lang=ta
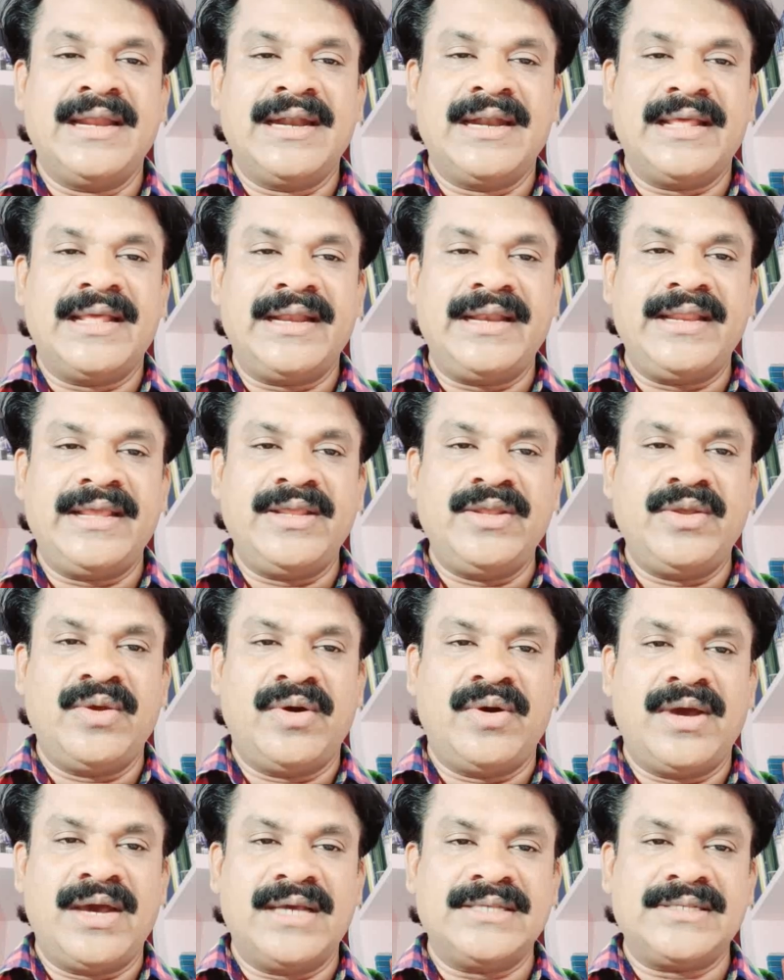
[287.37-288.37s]
நிறைய
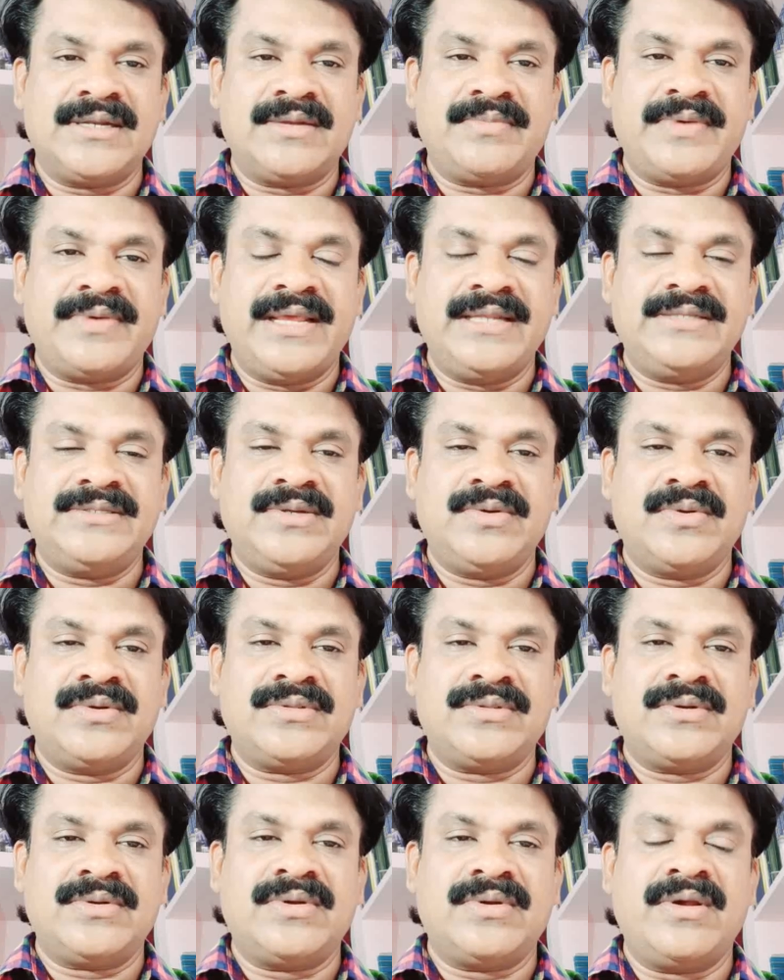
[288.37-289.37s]
யோகாசன பயிற்சி
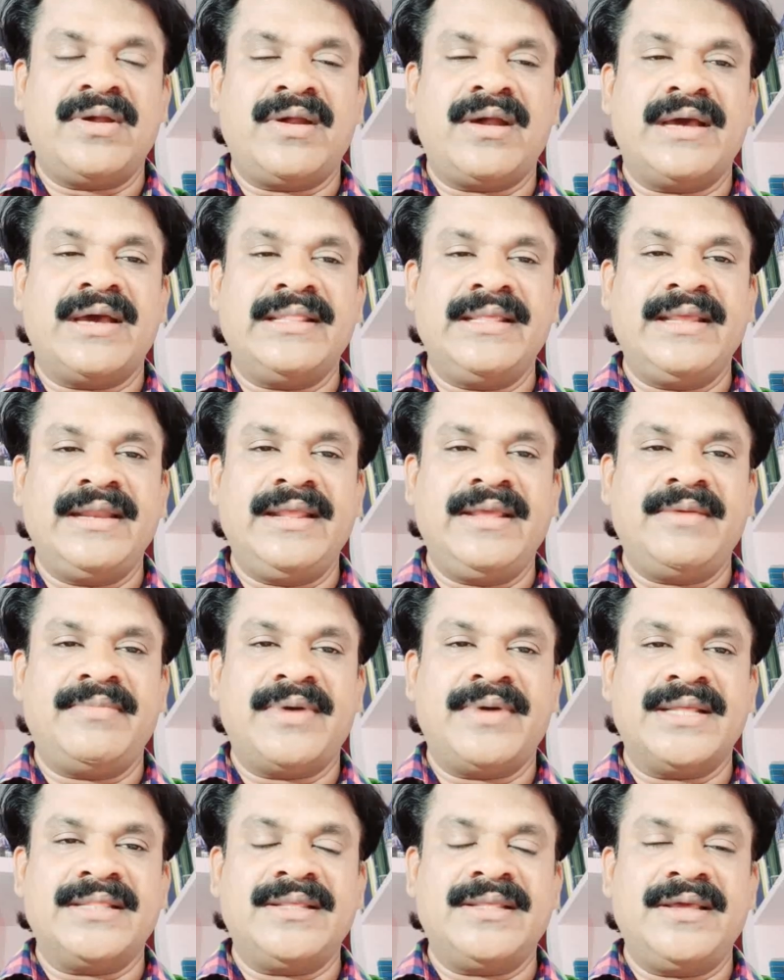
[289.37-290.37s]
கொடுத்துருக்கோம் அதையும் நீங்கள்
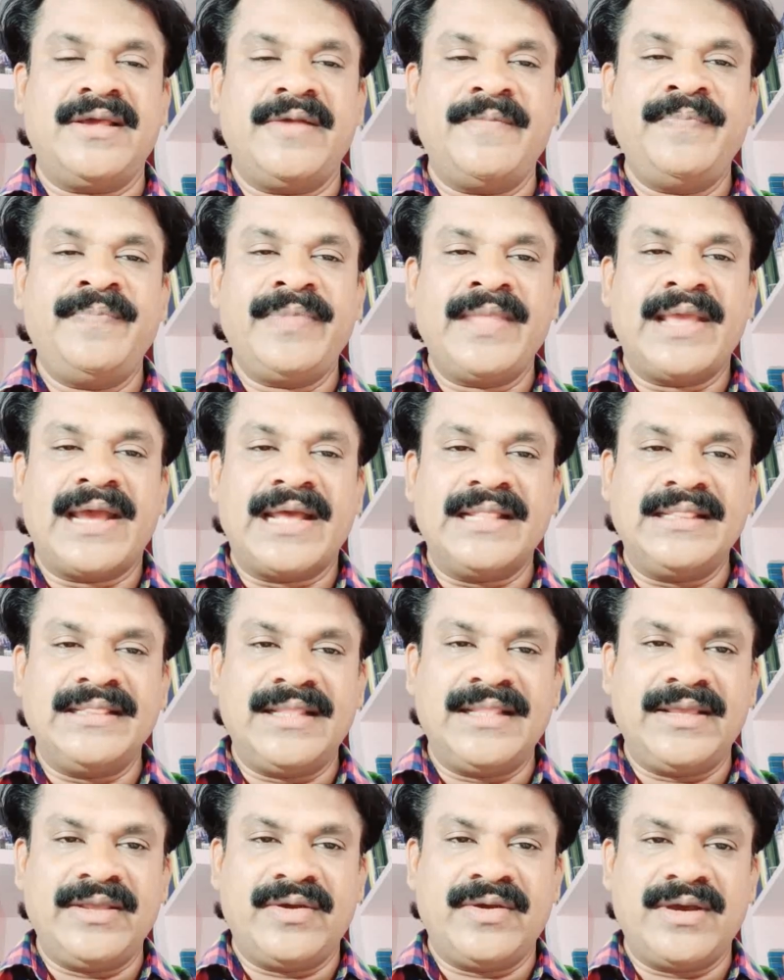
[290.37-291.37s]
பார்த்து
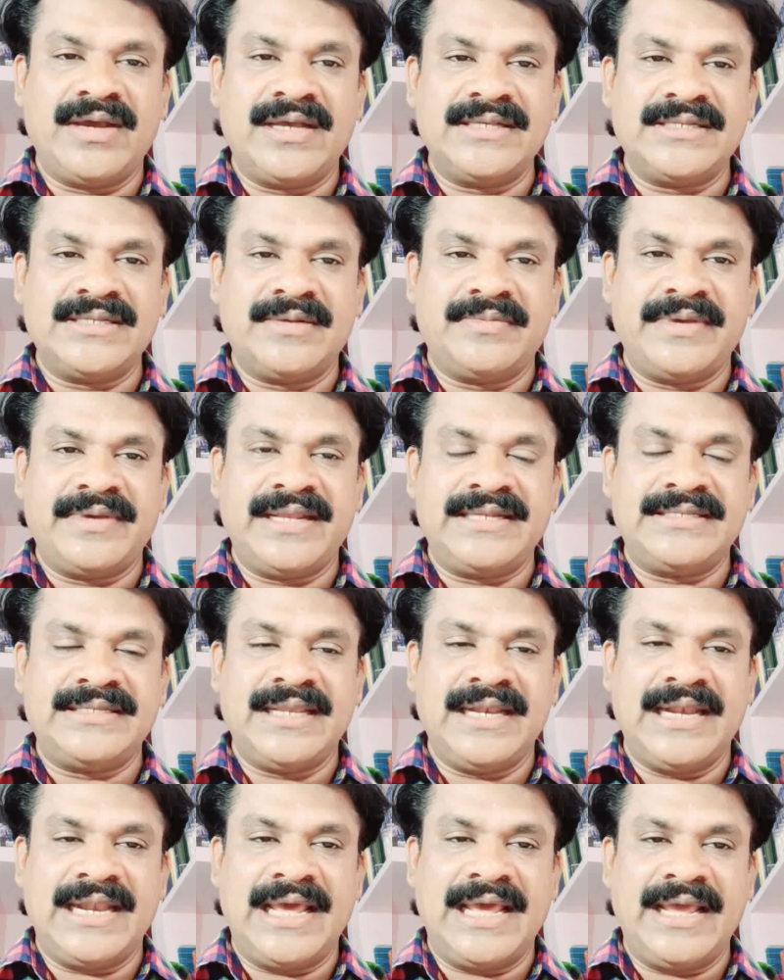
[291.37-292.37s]
அந்த யோகாசன
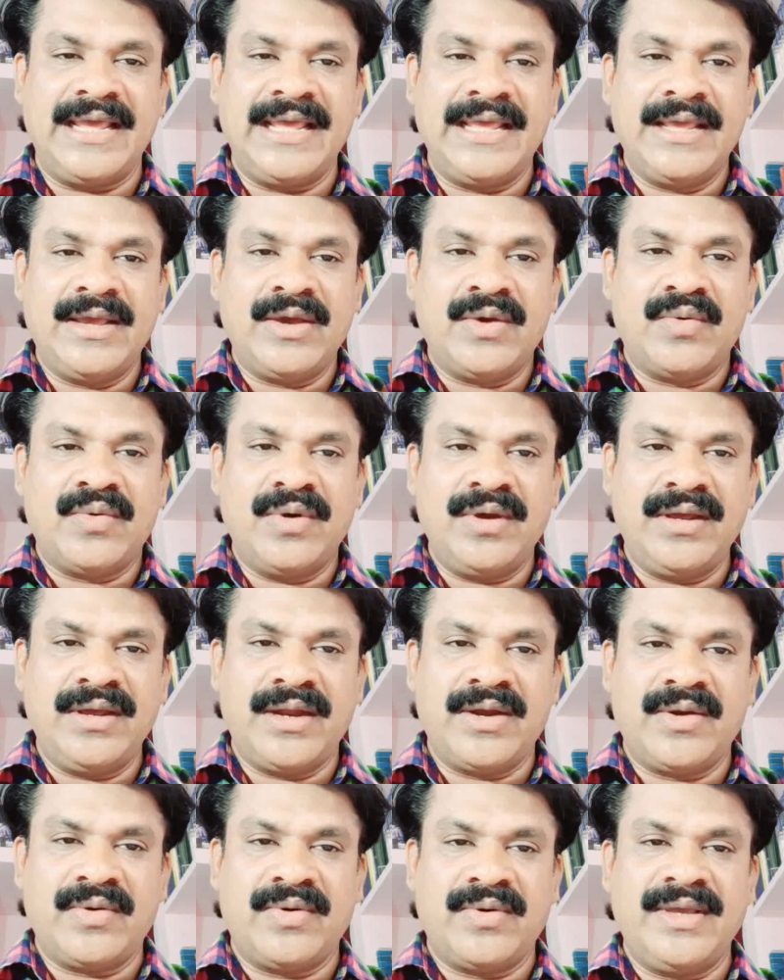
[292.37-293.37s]
பயிற்சியில்
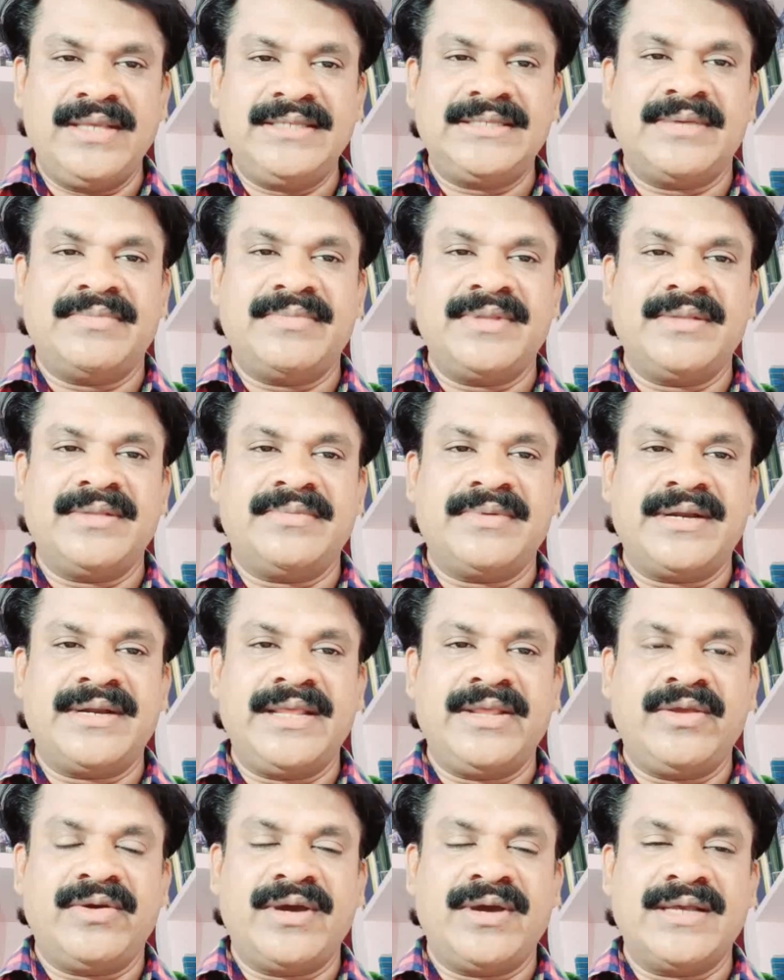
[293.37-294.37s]
உங்கள் நோய் சம்மந்தப்பட்ட
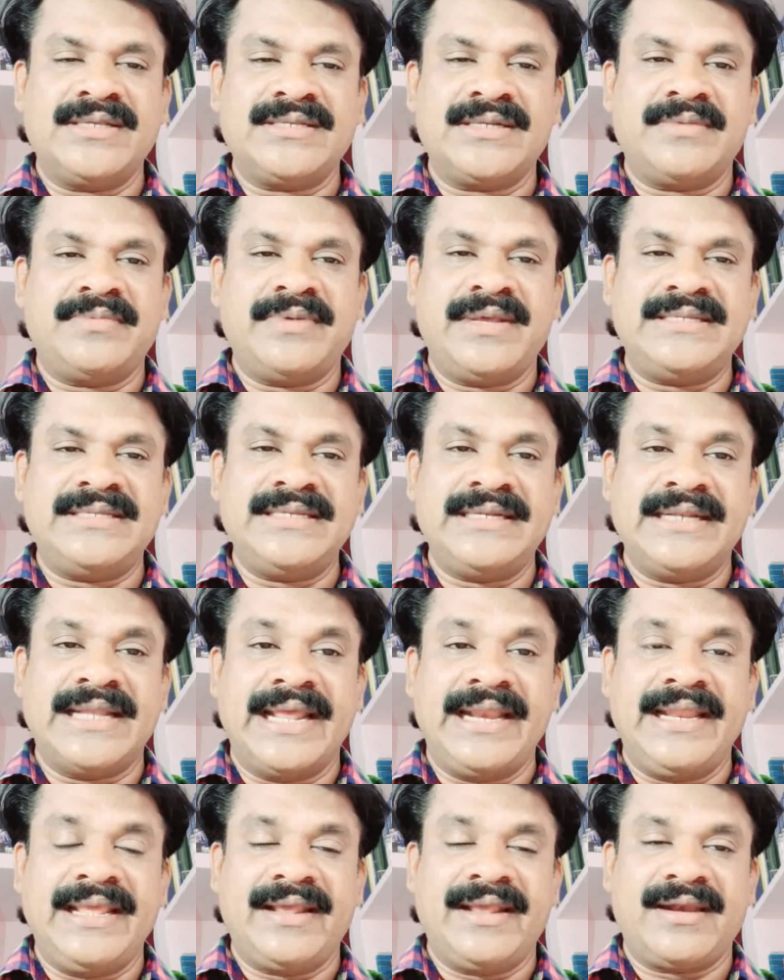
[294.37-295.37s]
யோகாசன பயிற்சி
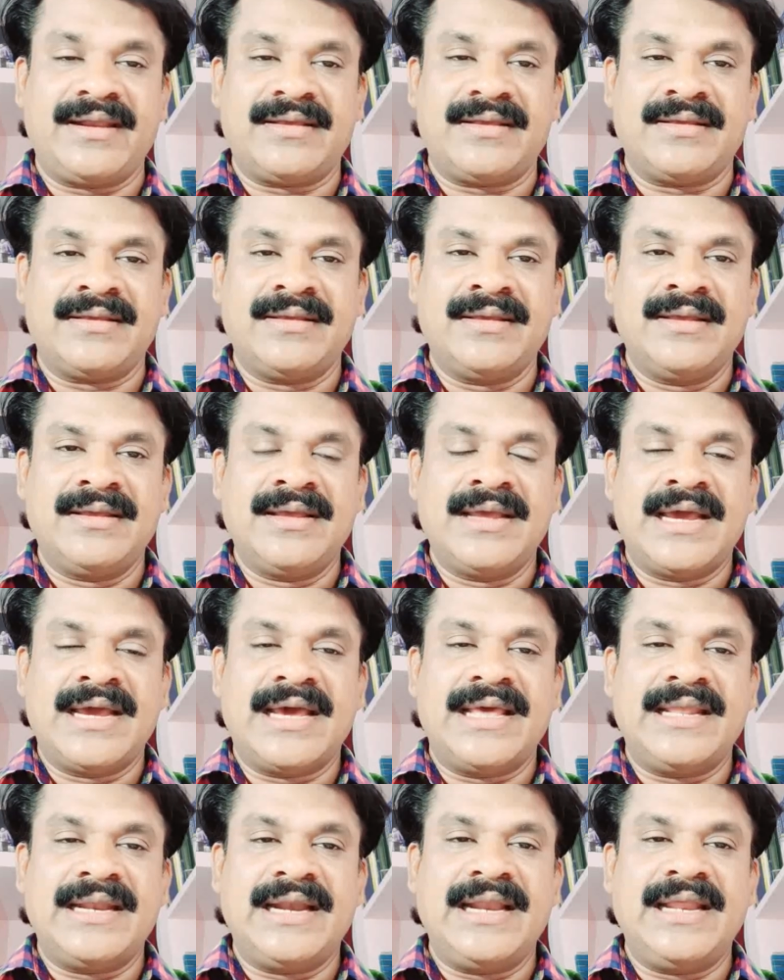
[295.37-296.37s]
நிறைய இருக்குது
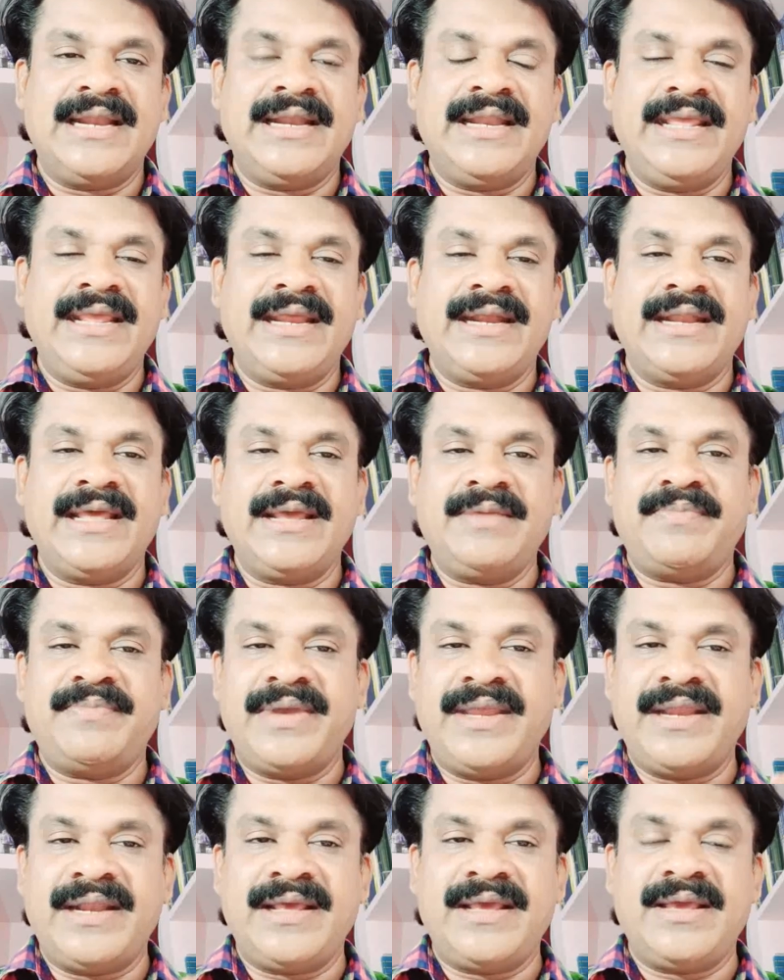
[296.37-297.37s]
அதனால் நீங்கள் நெக்
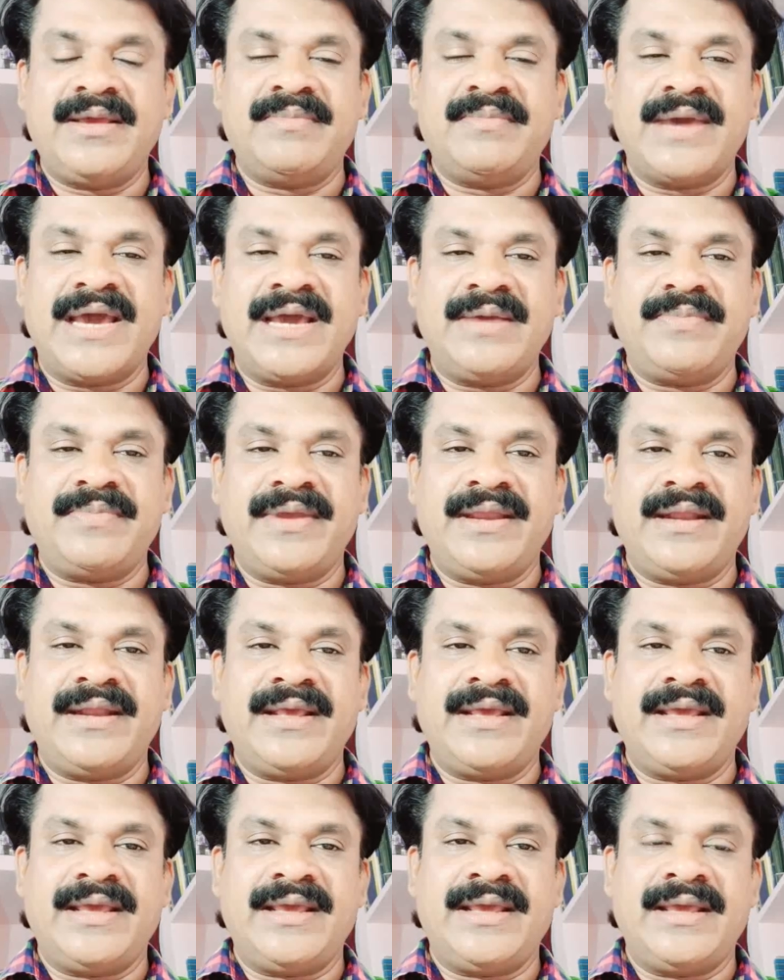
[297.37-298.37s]
பெயினுக்கு பேக்
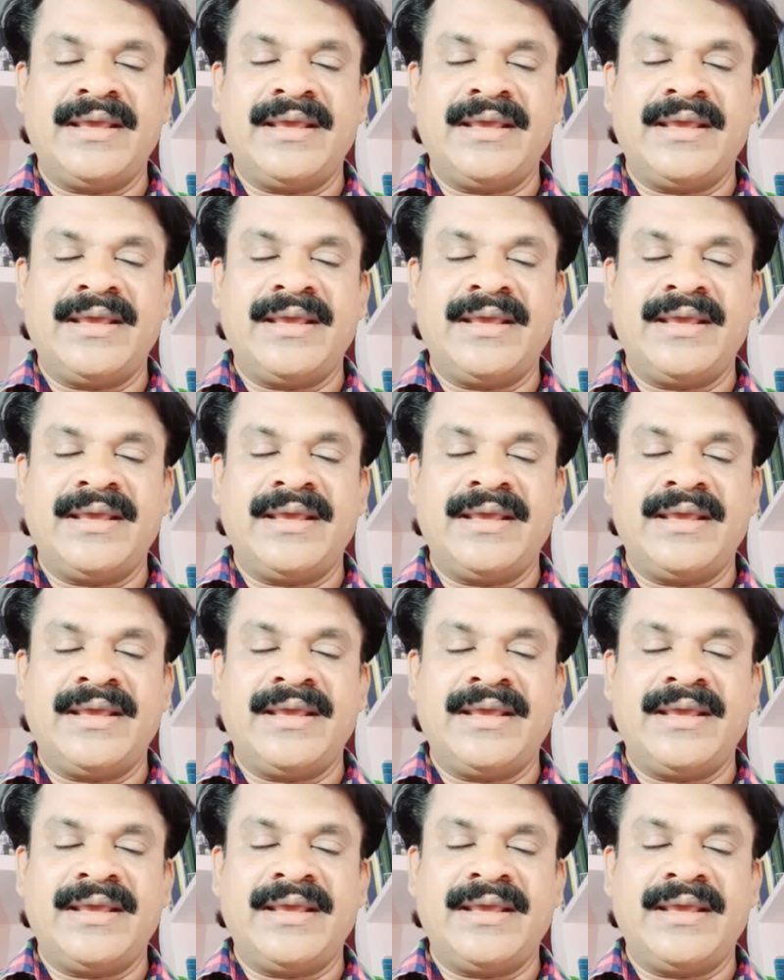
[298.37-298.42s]
பெயினுக்கு